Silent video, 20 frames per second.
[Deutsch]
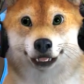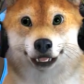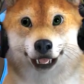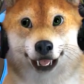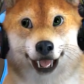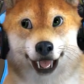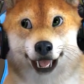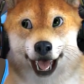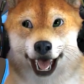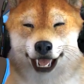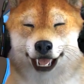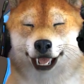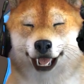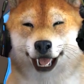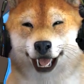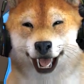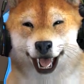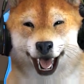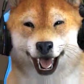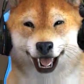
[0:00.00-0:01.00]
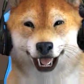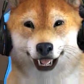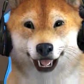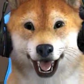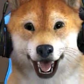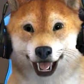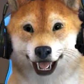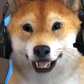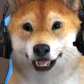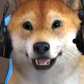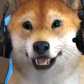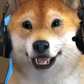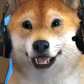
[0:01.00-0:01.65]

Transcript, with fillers: Ich frage mich, wann ich hier endlich fertig bin.